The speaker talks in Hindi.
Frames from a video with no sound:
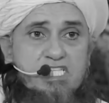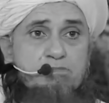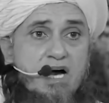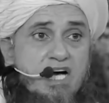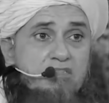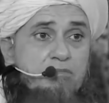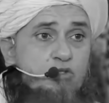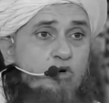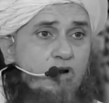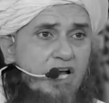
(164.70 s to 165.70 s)
इस बात में
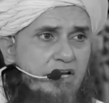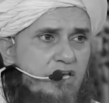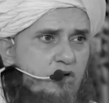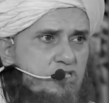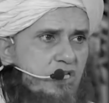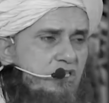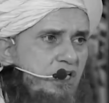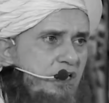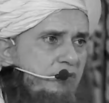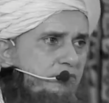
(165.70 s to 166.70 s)
दो राय नहीं हो सकती